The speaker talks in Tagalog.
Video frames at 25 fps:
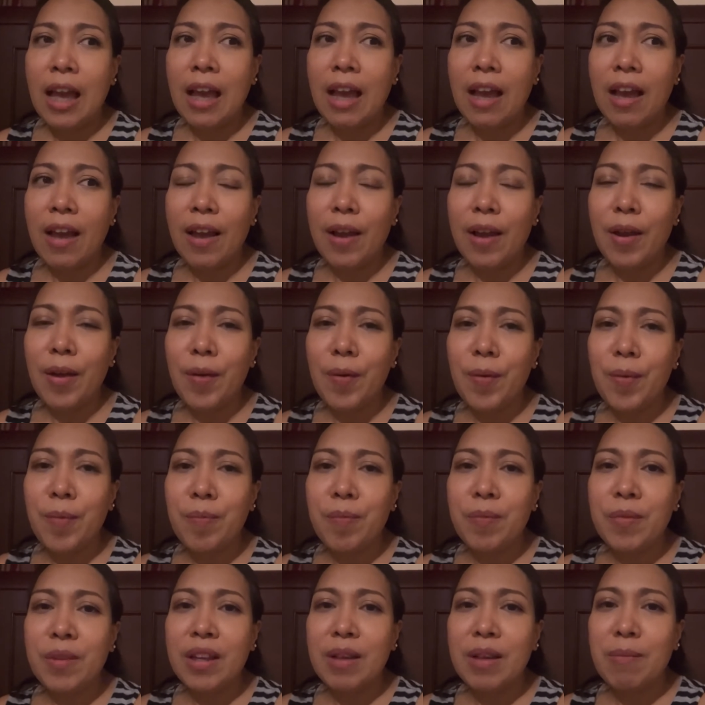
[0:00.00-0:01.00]

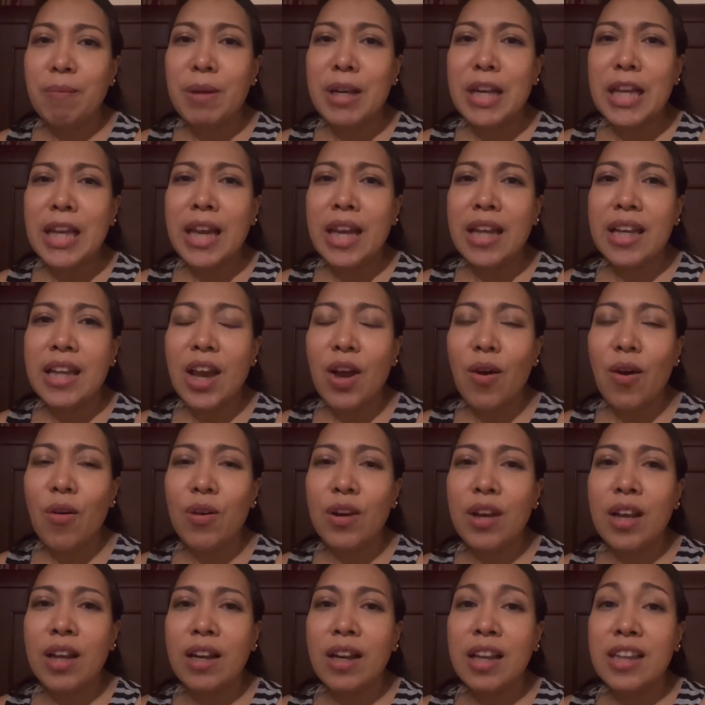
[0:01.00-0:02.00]
Um, binigyan niya
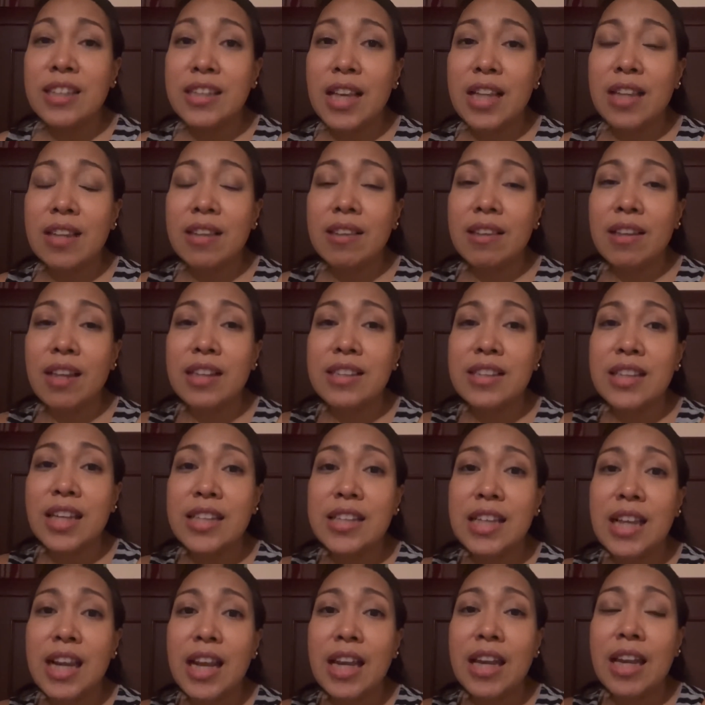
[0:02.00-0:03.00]
ako ng nag-set, nag-set
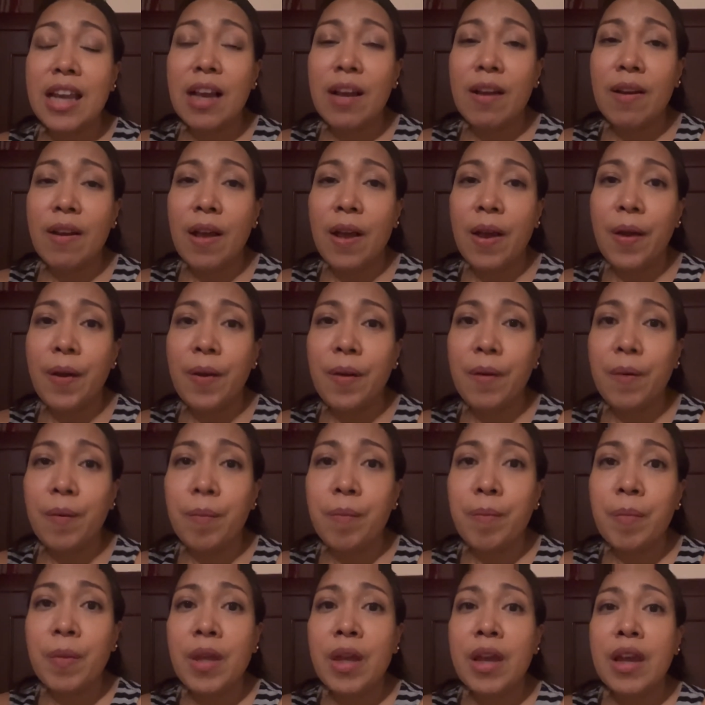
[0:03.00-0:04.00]
sila ng, uh,
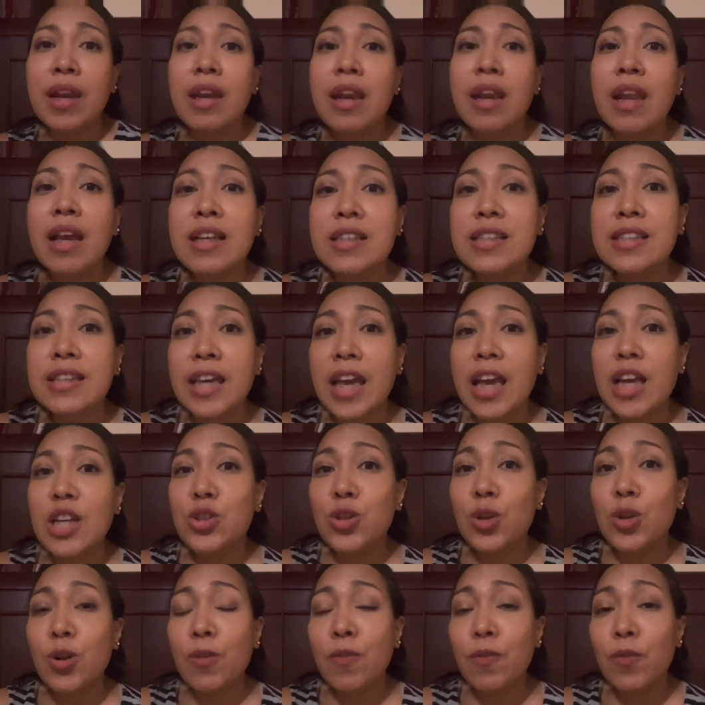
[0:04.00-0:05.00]
ng
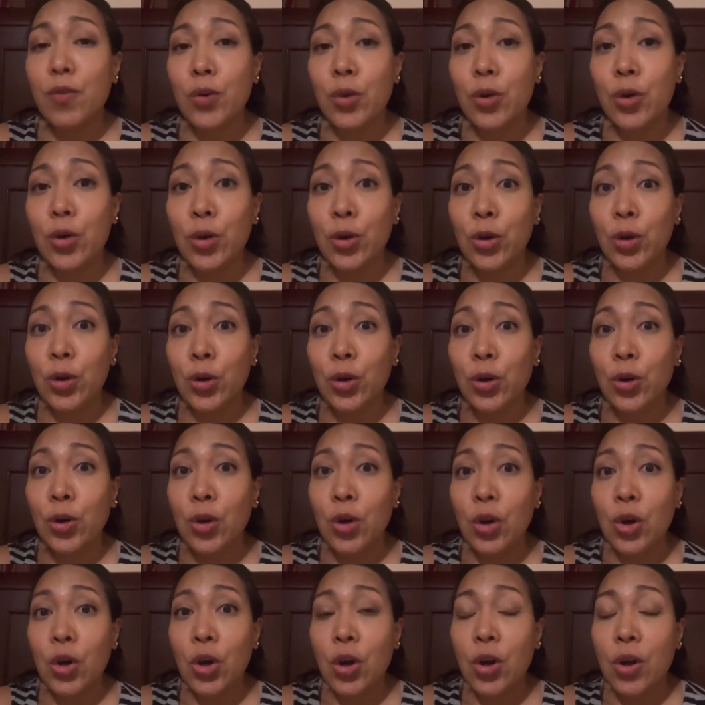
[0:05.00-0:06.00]
schedule for
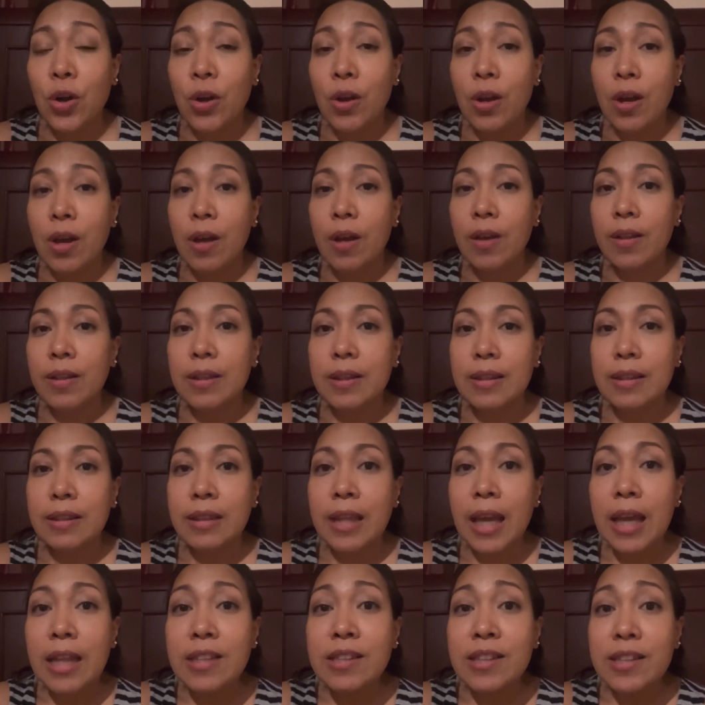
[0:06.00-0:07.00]
uh,
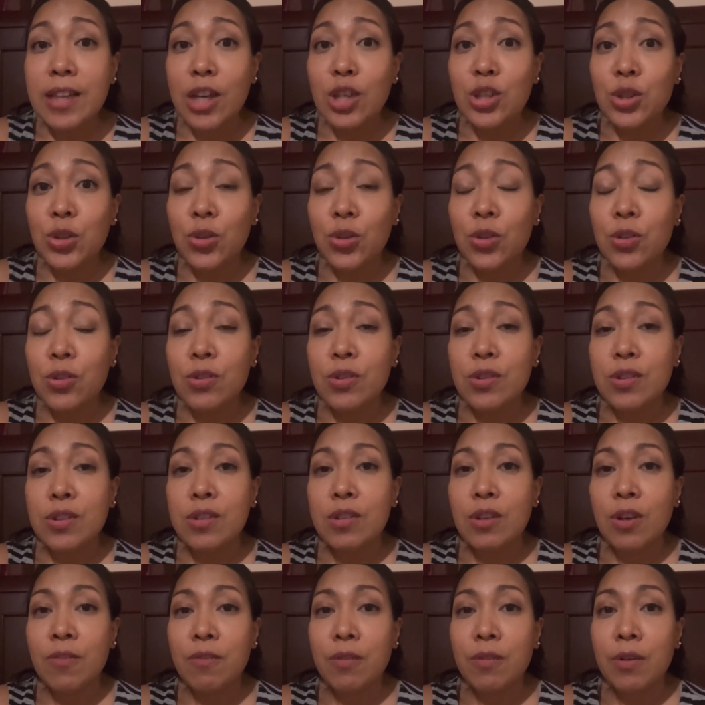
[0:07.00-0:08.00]
10
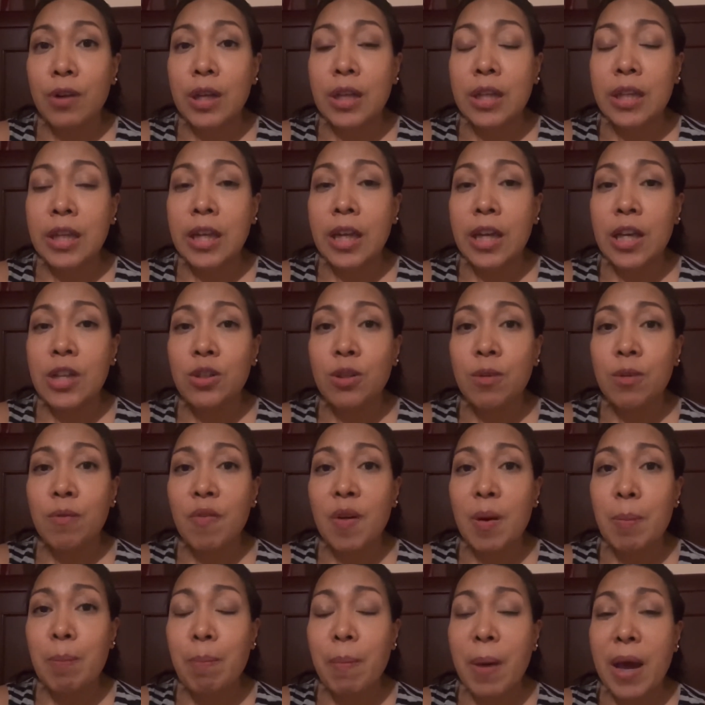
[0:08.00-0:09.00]
sessions of radiation
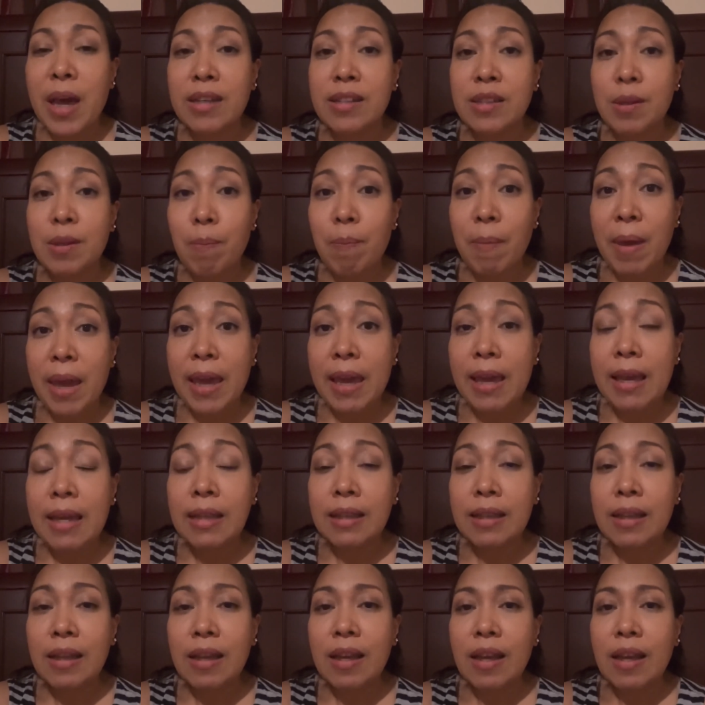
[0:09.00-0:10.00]
pa para sa pain